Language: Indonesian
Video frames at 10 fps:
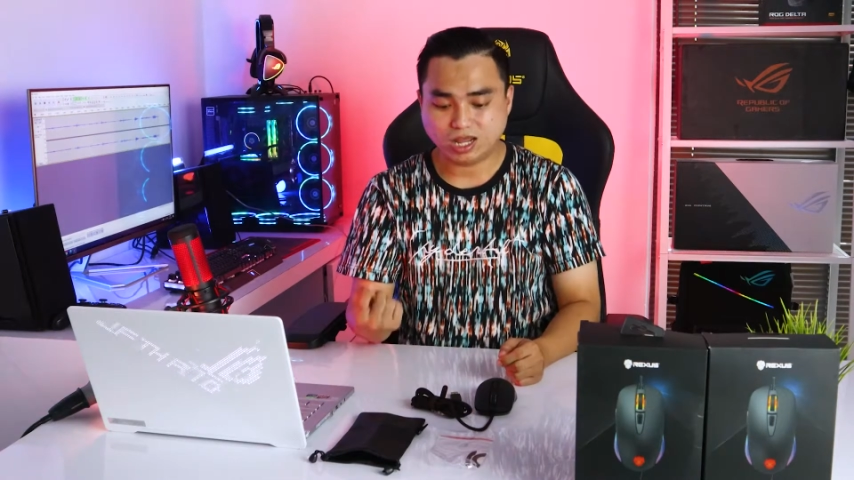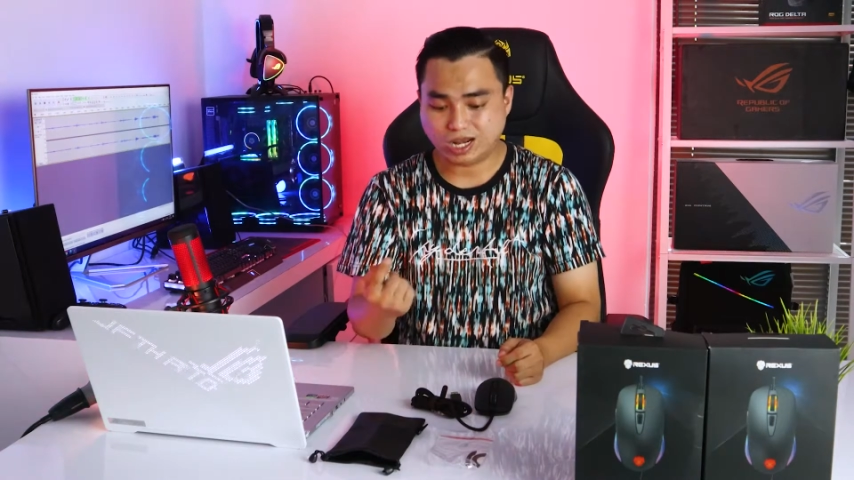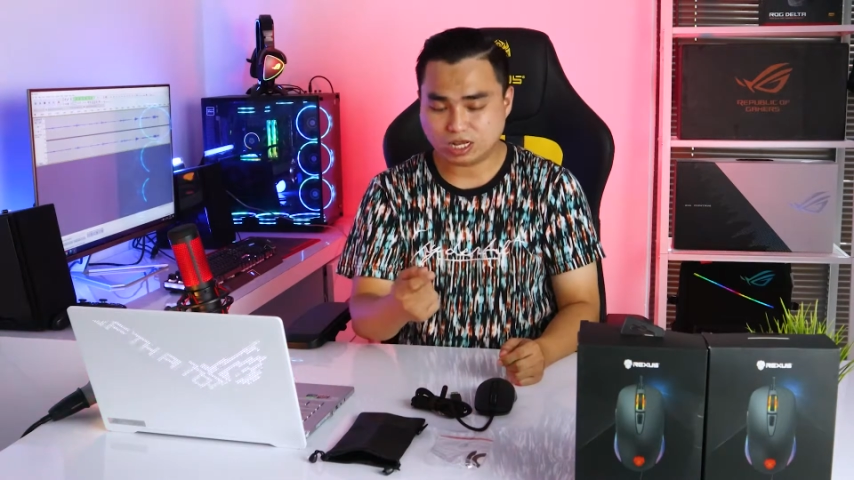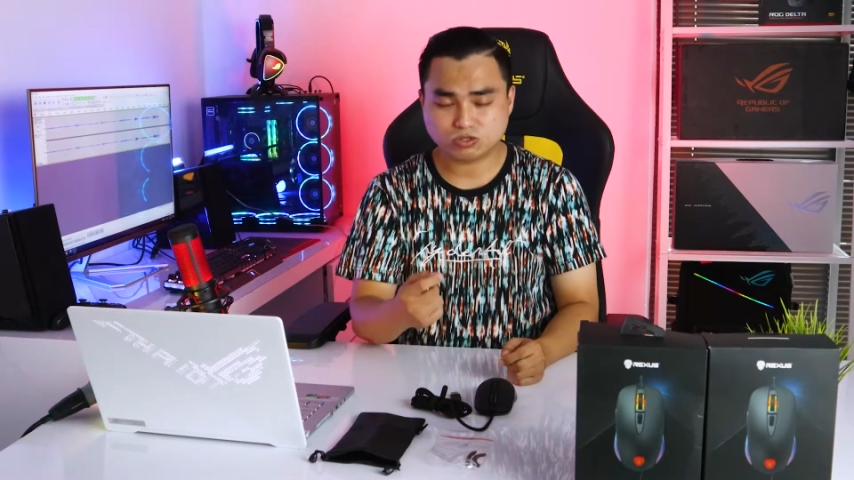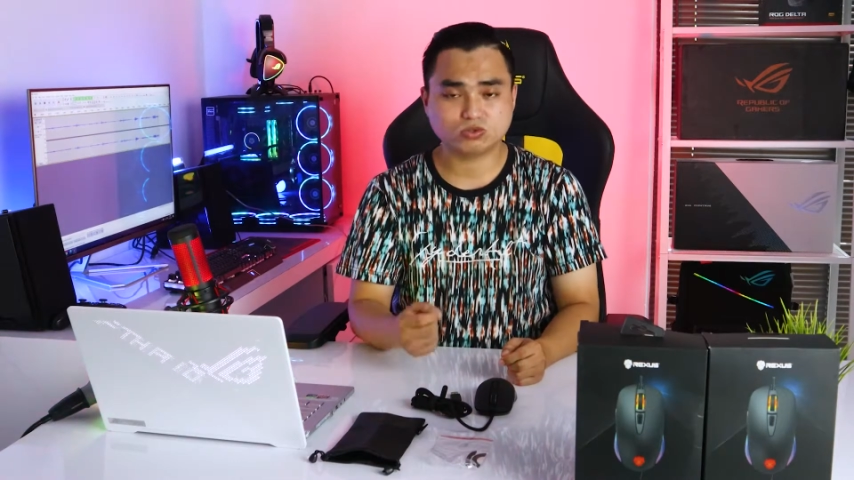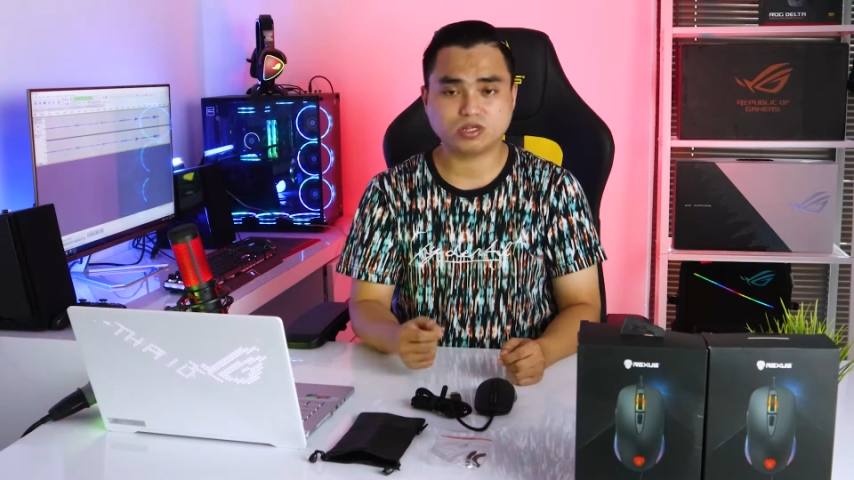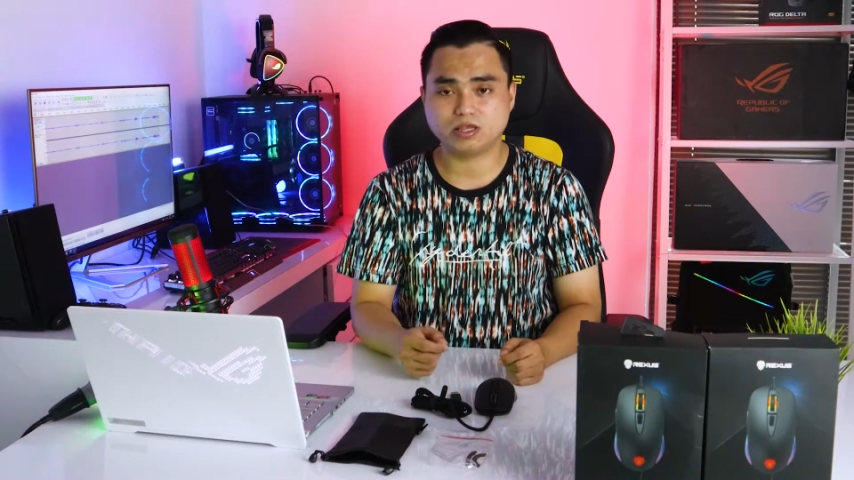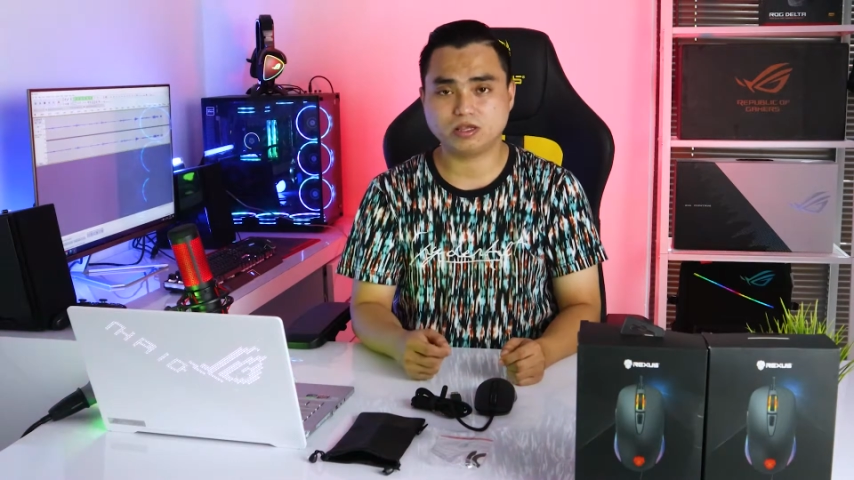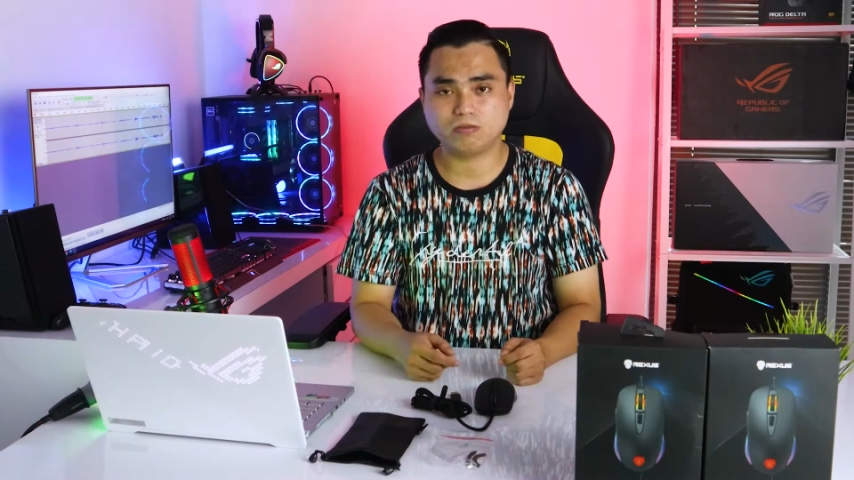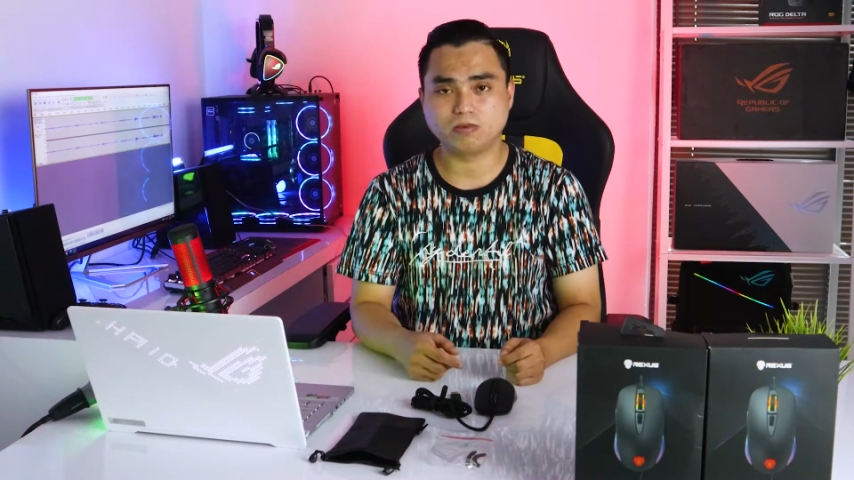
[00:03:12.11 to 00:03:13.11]
langsung
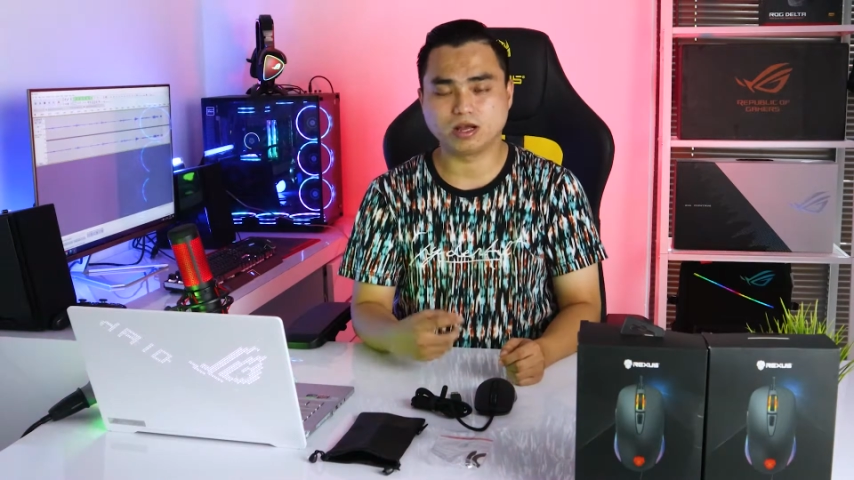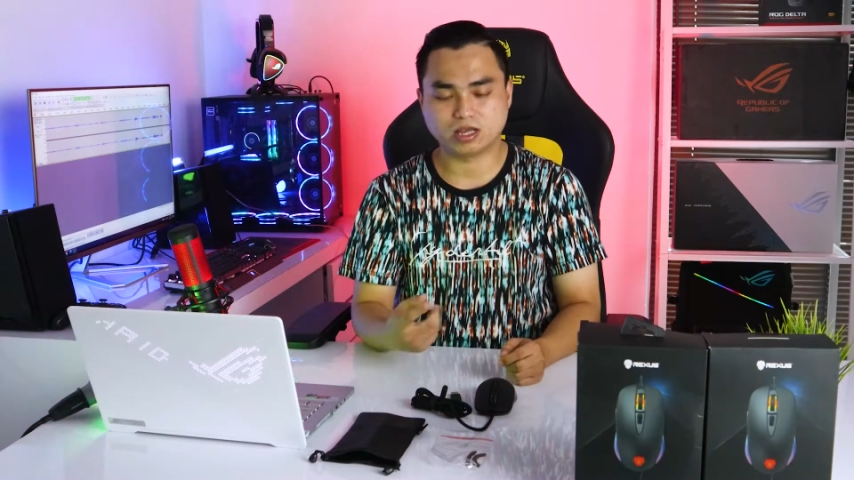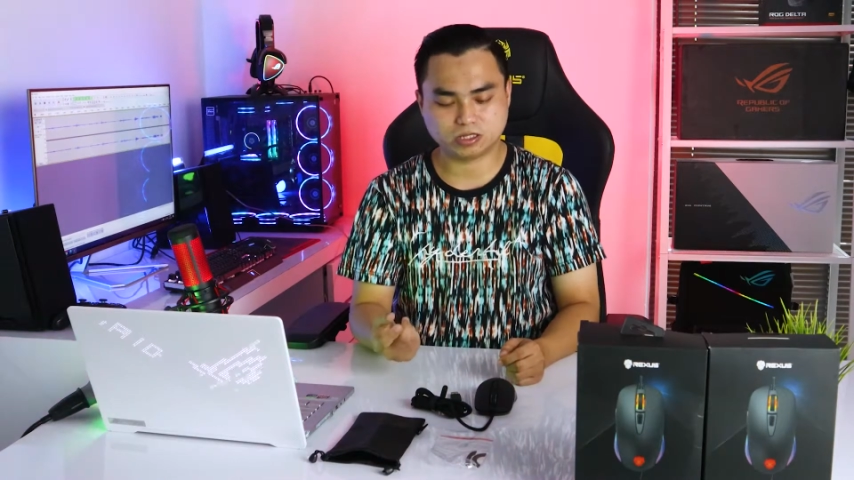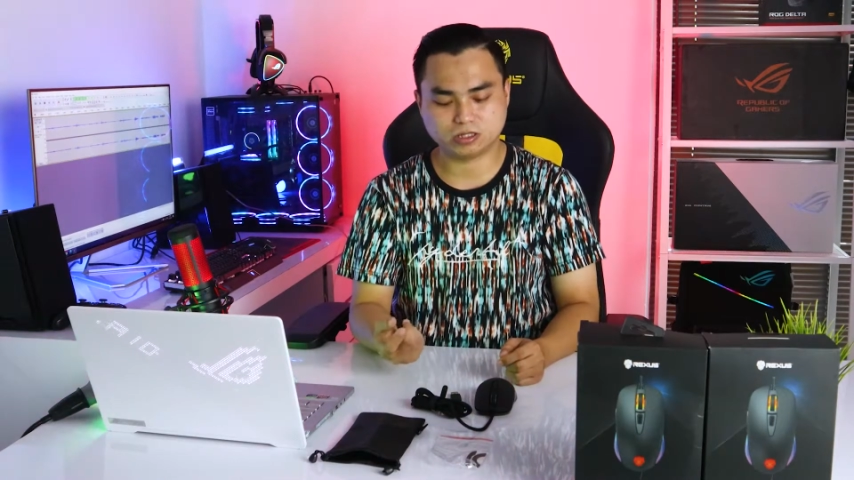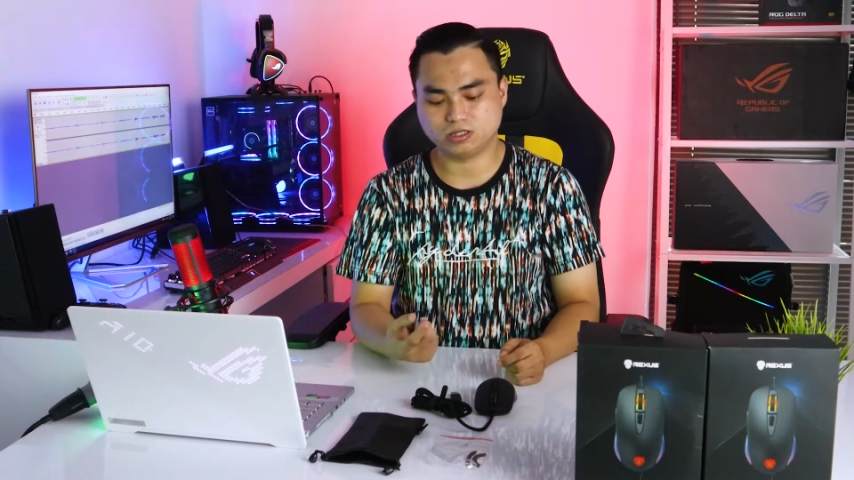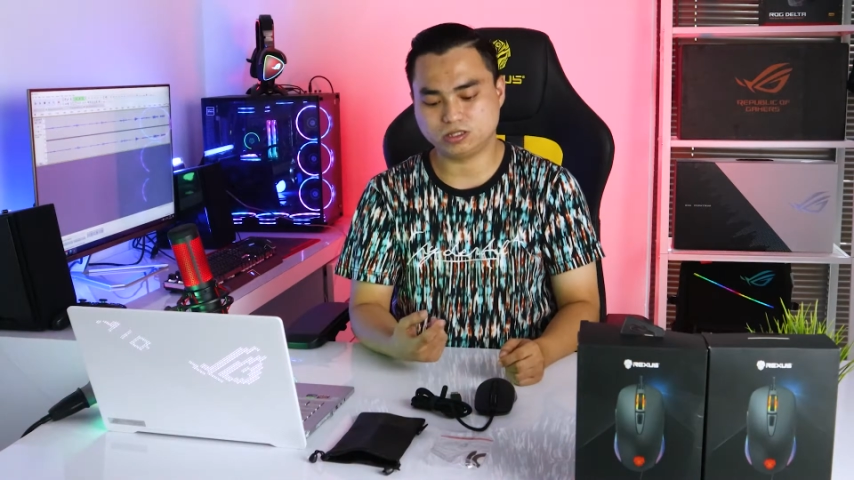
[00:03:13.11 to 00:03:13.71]
saja bahas